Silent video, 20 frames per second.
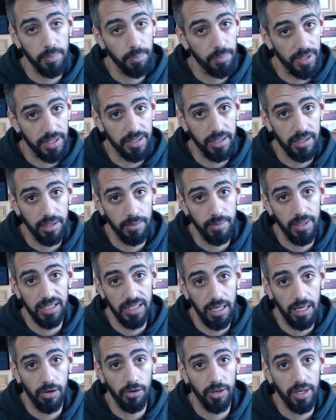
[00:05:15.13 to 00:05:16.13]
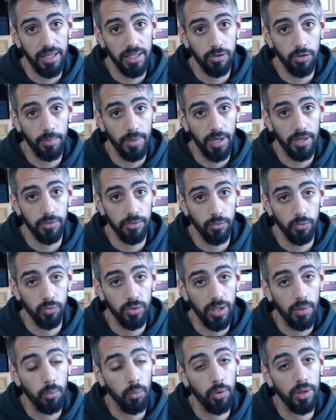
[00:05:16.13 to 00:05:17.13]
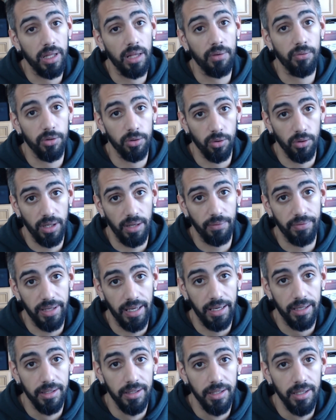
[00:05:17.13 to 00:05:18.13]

imprescindibles a la hora de tomar una buena fotografía.